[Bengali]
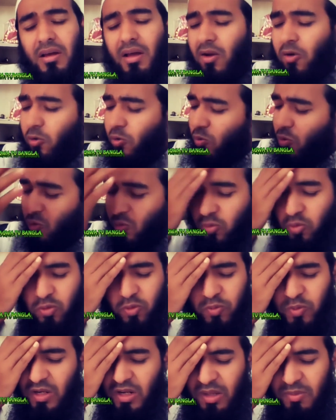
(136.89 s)
আউযু
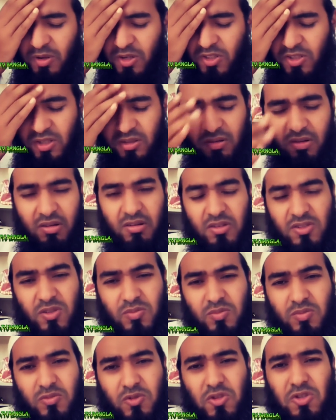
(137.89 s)
বিল্লাহি মিনাশ শাইতানির রাজিম
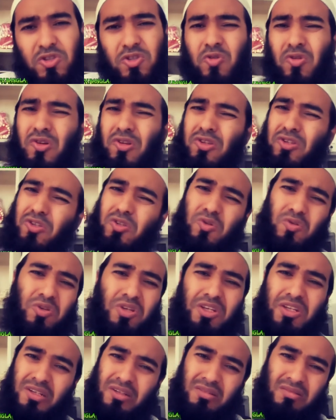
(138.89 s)

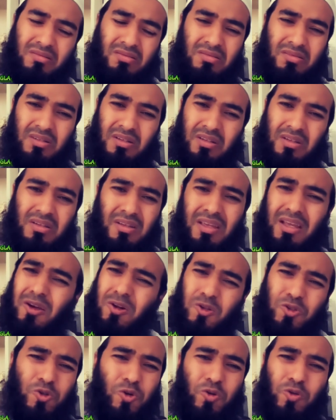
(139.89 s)
চরিত্রহীন
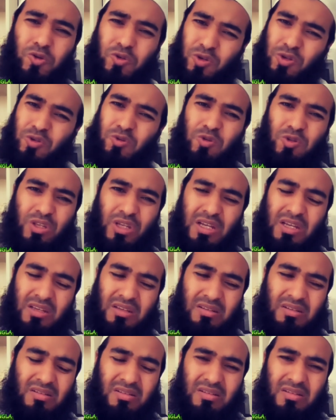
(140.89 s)
এগুলো চরিত্রহীনতা
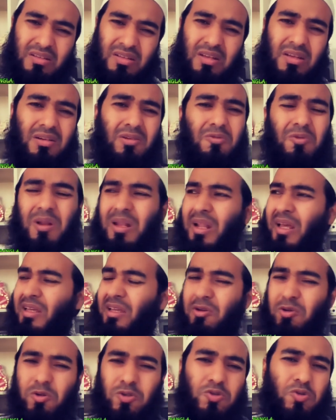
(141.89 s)
আল্লাহ
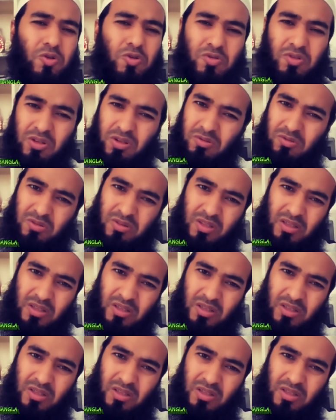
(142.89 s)
এগুলো চরিত্রহীন